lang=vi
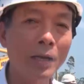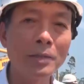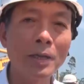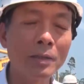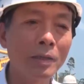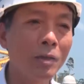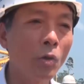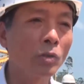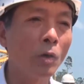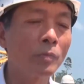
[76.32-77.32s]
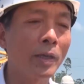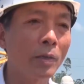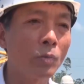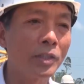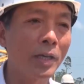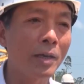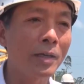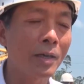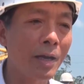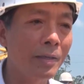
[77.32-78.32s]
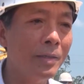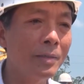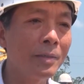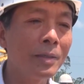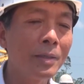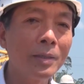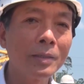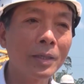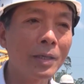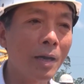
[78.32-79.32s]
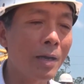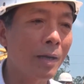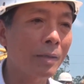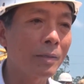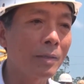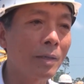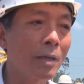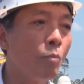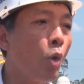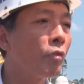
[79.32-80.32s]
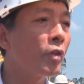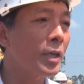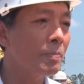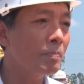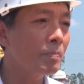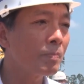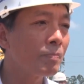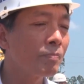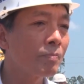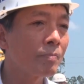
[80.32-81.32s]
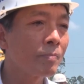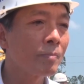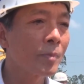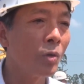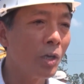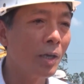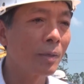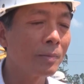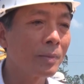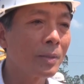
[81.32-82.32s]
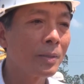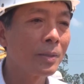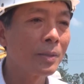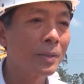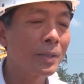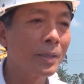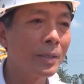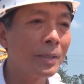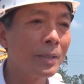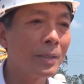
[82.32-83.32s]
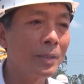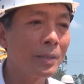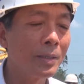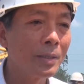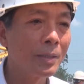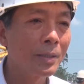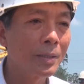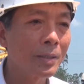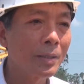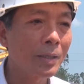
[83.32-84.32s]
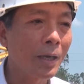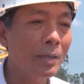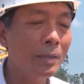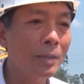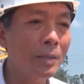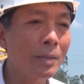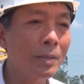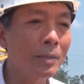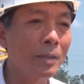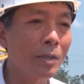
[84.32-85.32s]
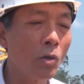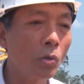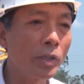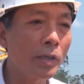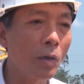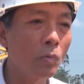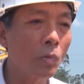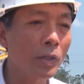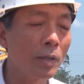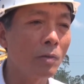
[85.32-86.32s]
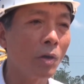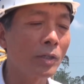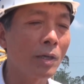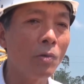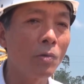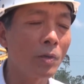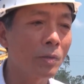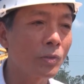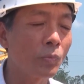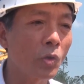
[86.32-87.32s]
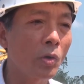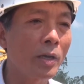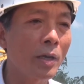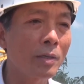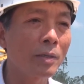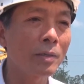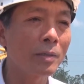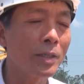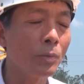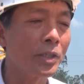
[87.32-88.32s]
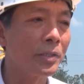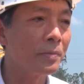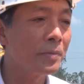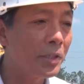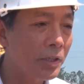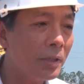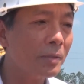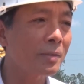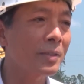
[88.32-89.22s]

Đánh giá tiến độ tổng thể của dự án hiện nay thì đã đạt là gần 40% khối lượng. Thì các cái ờ, tiến độ thi công của từng gói thầu chúng tôi đã được điều chỉnh chi tiết